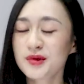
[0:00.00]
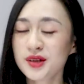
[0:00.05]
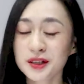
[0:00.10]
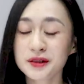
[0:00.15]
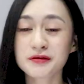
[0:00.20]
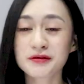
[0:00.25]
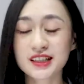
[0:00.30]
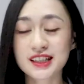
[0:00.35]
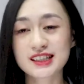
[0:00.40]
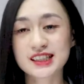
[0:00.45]

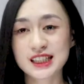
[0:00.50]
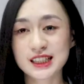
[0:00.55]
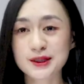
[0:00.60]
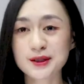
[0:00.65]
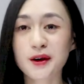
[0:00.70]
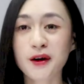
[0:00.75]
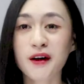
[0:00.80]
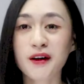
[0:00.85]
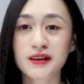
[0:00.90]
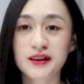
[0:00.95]
biết vị trí
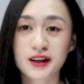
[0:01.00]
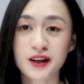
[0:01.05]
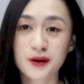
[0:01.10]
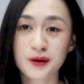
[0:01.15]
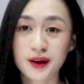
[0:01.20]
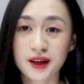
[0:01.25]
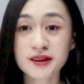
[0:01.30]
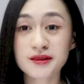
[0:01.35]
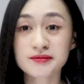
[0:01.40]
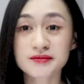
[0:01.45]
của họ ở
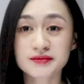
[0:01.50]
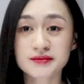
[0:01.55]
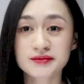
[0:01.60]
đâu đấy.